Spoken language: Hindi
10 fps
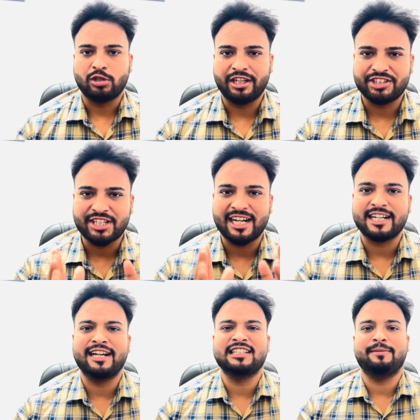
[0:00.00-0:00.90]
स्टार्ट
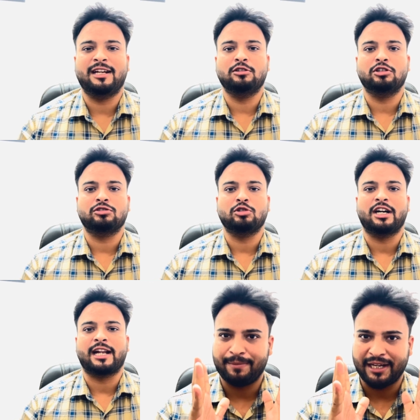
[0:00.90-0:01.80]
करने से पहले दोस्तों
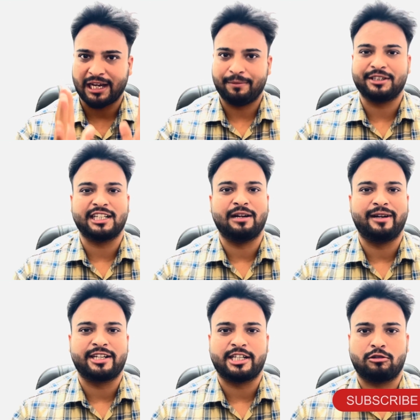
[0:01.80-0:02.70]
अगर आपने अभी तक
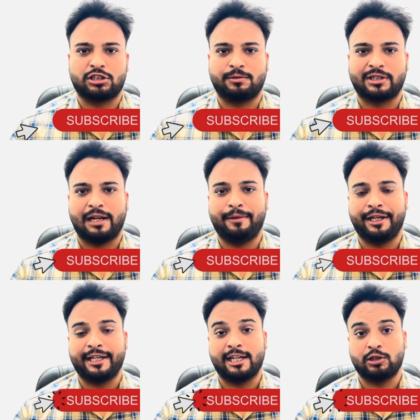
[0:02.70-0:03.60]
हमारे चैनल को सब्सक्राइब
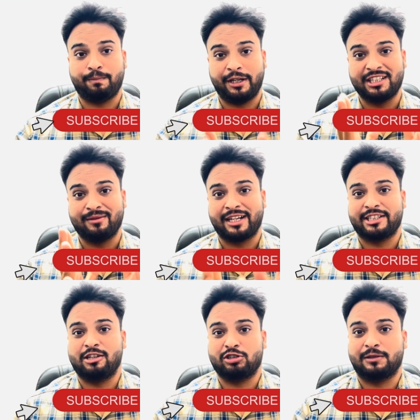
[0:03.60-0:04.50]
नहीं किया तो प्लीज हमारे
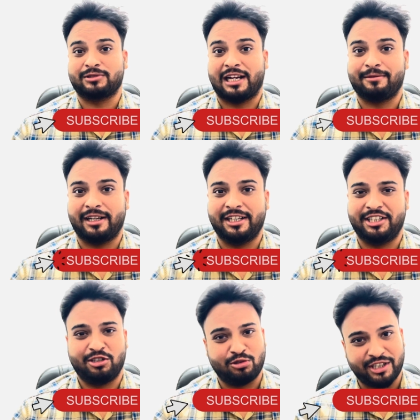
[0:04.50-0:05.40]
चैनल को सब्सक्राइब कर
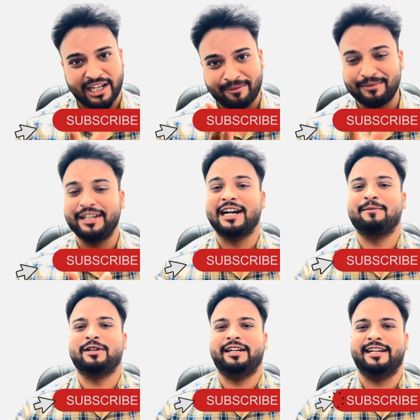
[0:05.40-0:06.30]
लीजिए क्योंकि हम ही
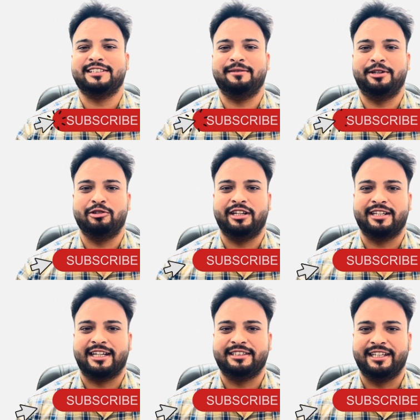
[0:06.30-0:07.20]
आपके लिए ऐसी वीडियो
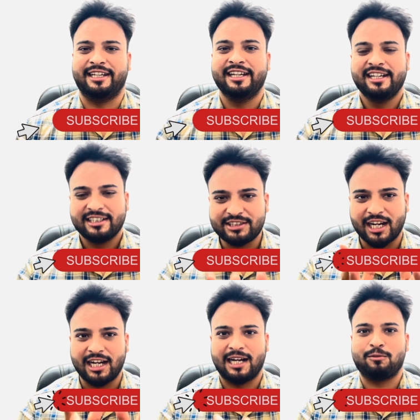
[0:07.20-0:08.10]
लेकर आते हैं
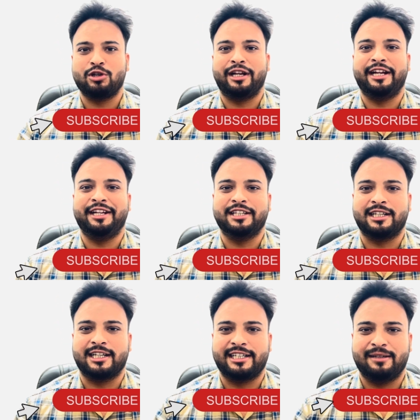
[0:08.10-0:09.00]
जहां आपको नई नई
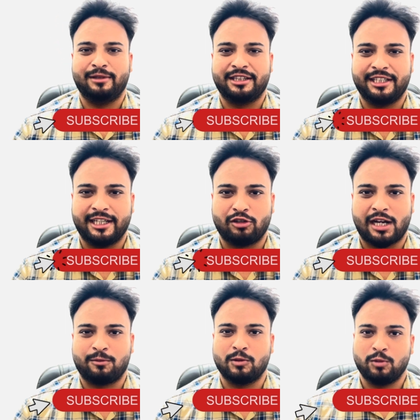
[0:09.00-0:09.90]
जानकारियां मिलती हैं और
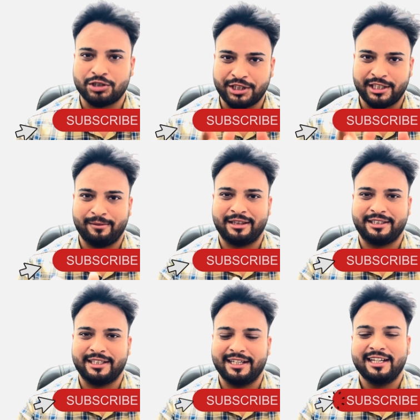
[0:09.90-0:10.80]
आपको बहुत चीजें
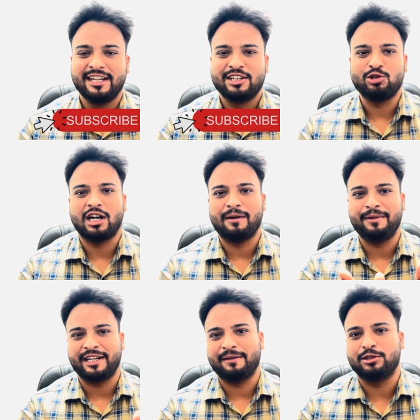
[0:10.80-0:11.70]
मिलती है जो
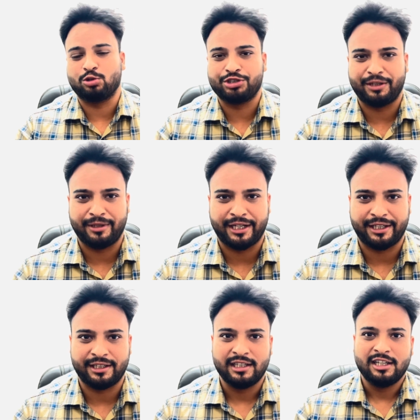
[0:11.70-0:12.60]
आपने कभी सोची भी
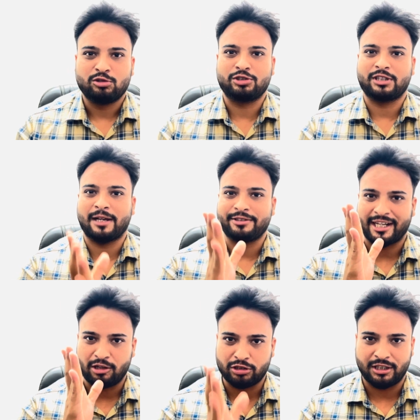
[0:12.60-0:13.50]
नहीं तो
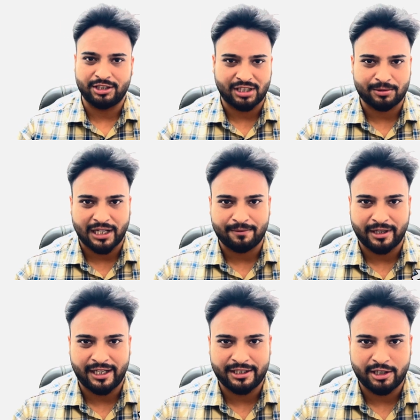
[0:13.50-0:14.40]
चैनल को जल्दी सब्सक्राइब
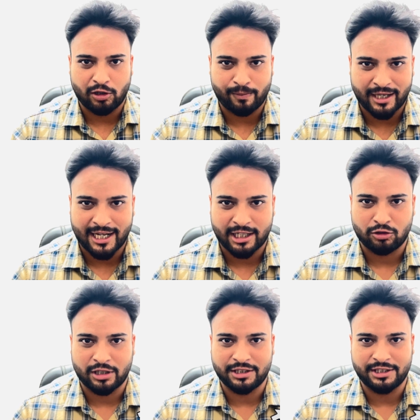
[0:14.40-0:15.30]
कर लीजिए और बेलाइकन
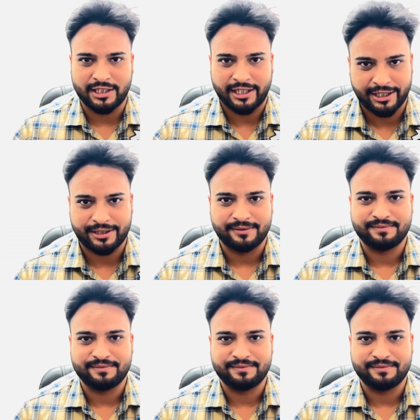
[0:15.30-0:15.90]
को कर दीजिए हिट